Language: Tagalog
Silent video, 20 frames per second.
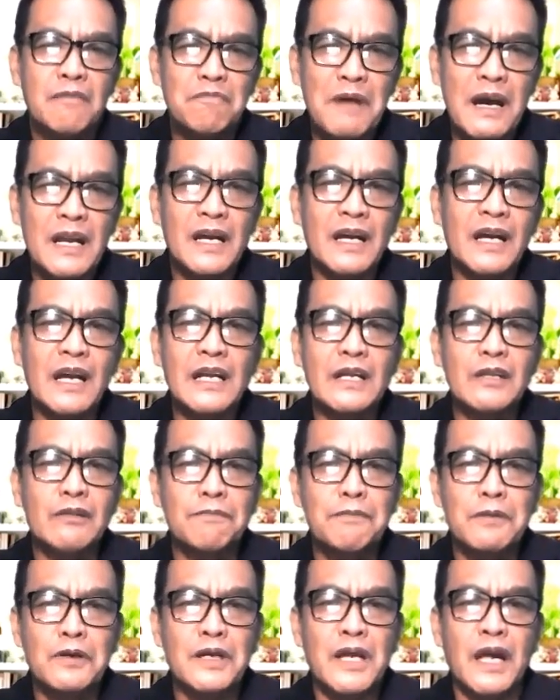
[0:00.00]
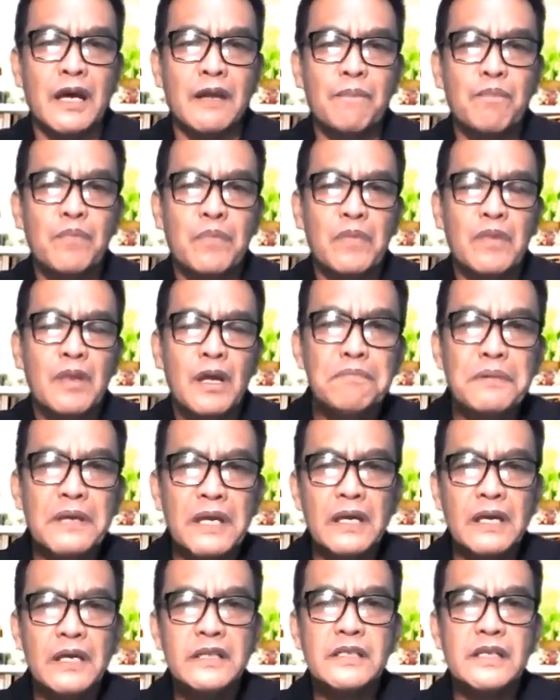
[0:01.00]
Parang ganito po yan.
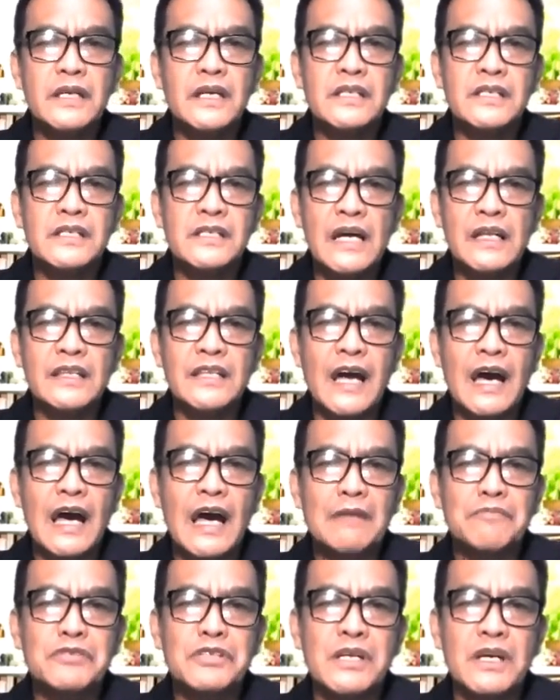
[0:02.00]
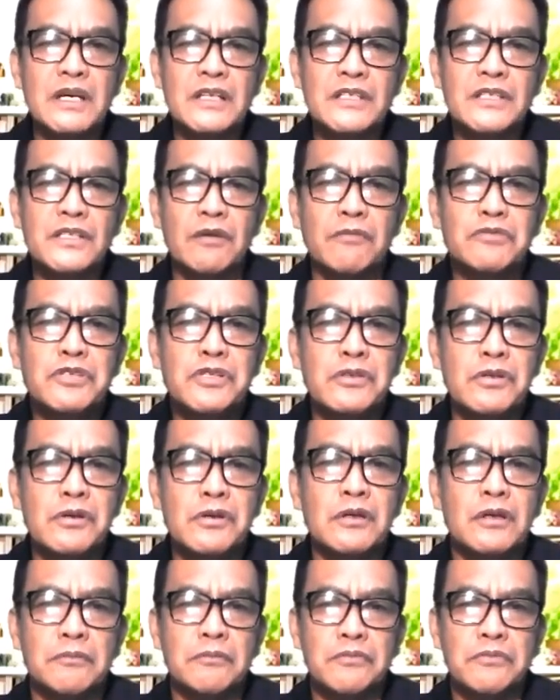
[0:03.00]
Peace is not the absence of
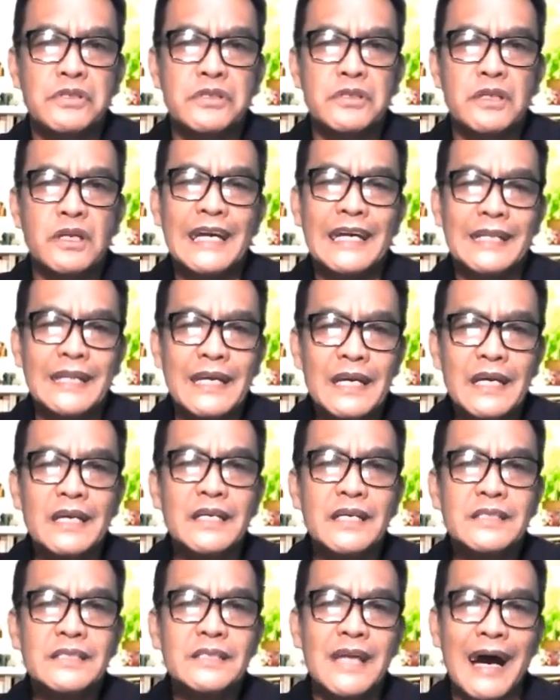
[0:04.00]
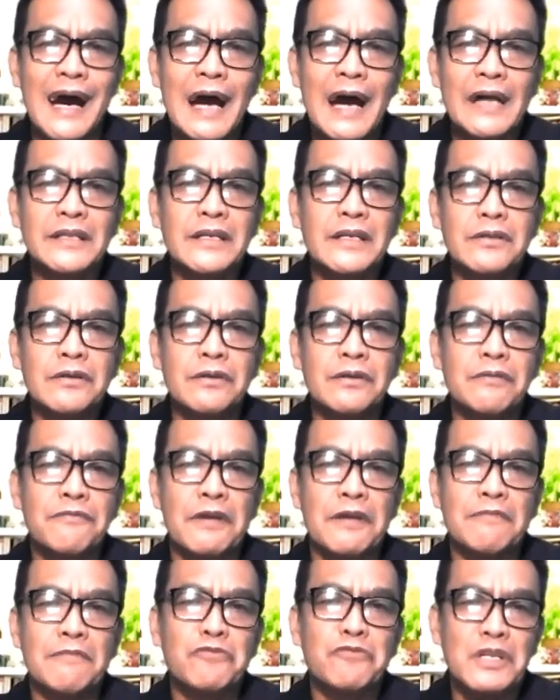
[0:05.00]
storms. It is the attitude
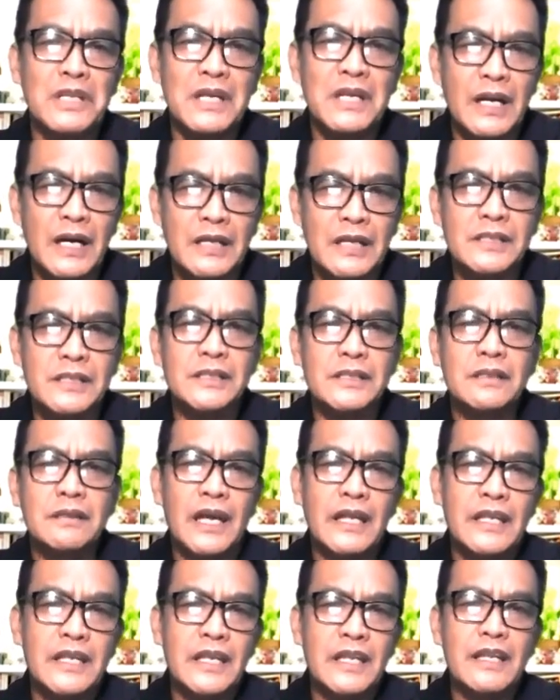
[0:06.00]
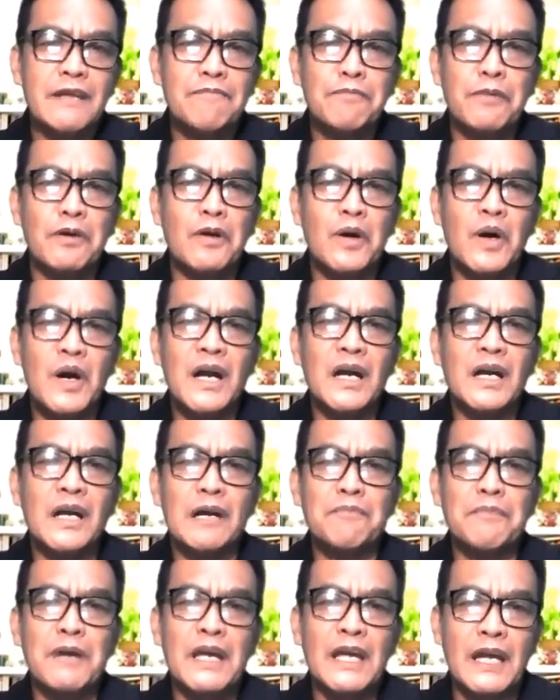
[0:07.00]
from within us. Ganyan din po ang
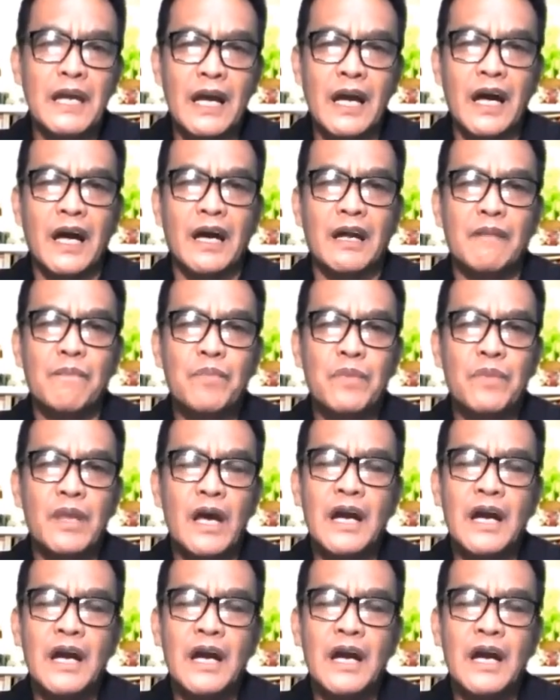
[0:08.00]
kapahingahan.